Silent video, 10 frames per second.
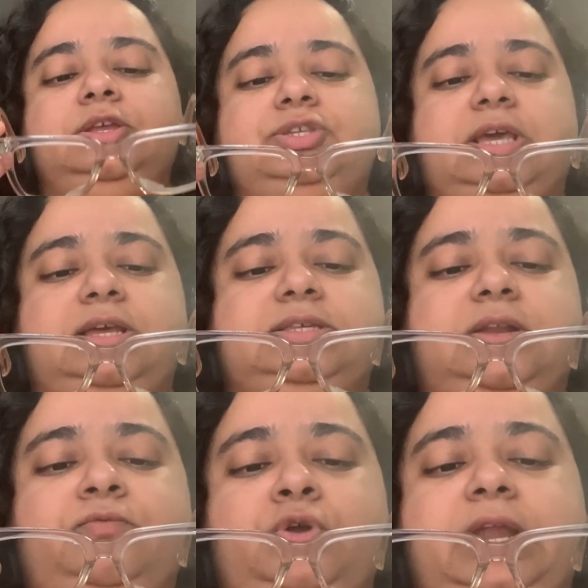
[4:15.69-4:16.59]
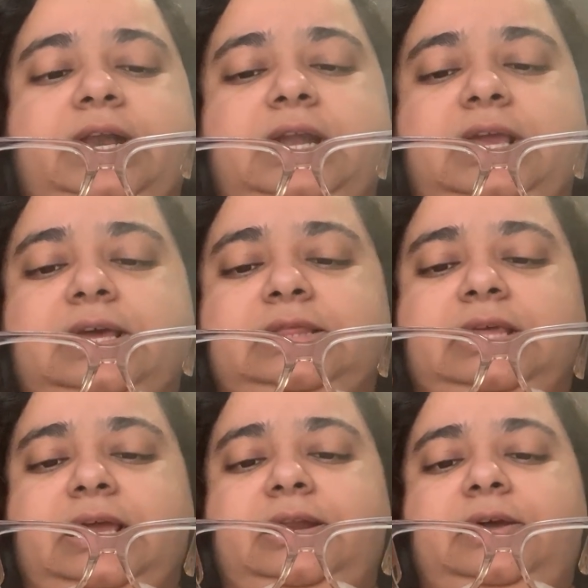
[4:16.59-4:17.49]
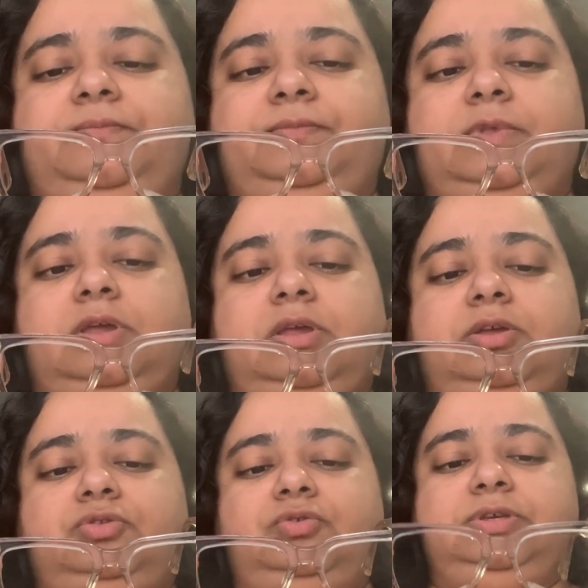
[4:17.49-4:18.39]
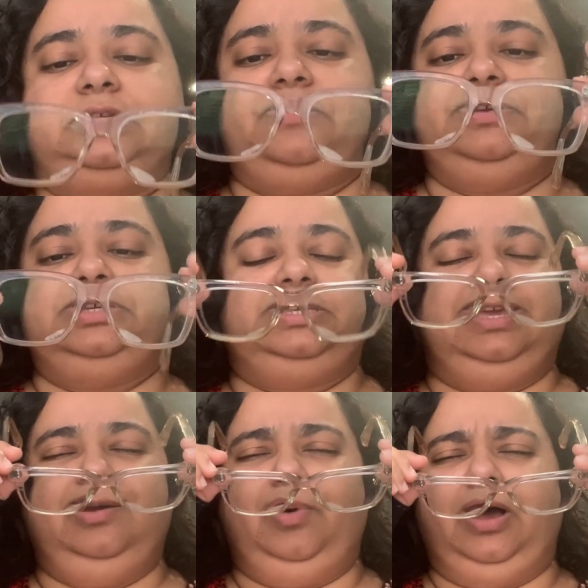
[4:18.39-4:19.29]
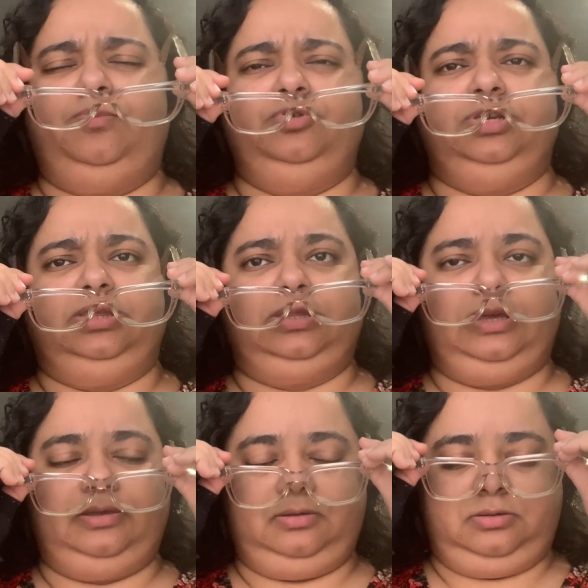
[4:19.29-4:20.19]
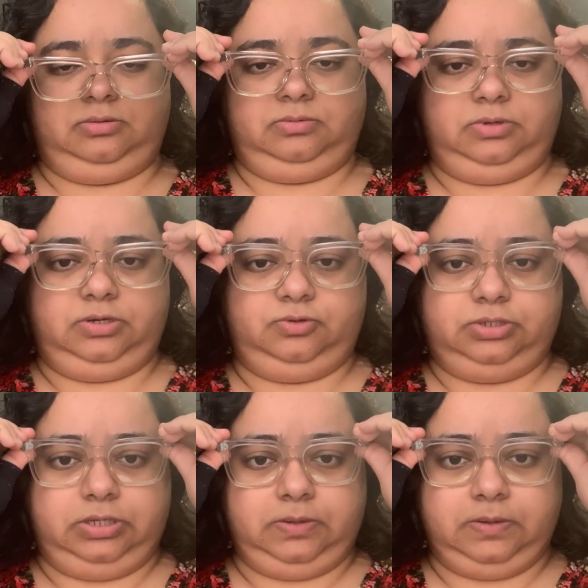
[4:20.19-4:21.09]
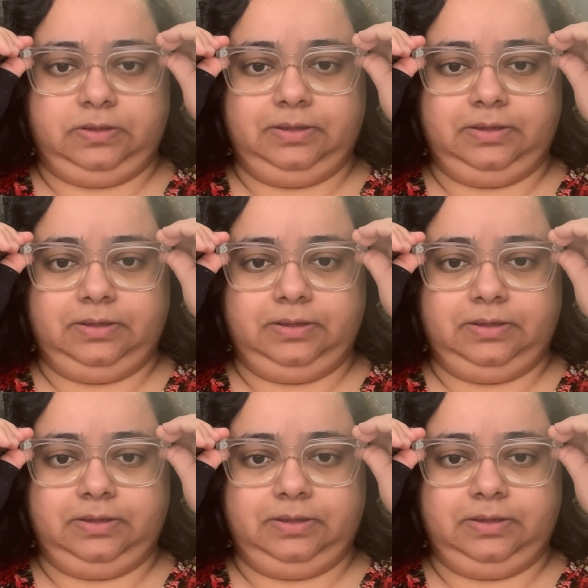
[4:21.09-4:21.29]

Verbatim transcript: चेहरा सर वो हीट निकलता है ना तो इसके वजह से ये भाप हो जाता है कुछ नहीं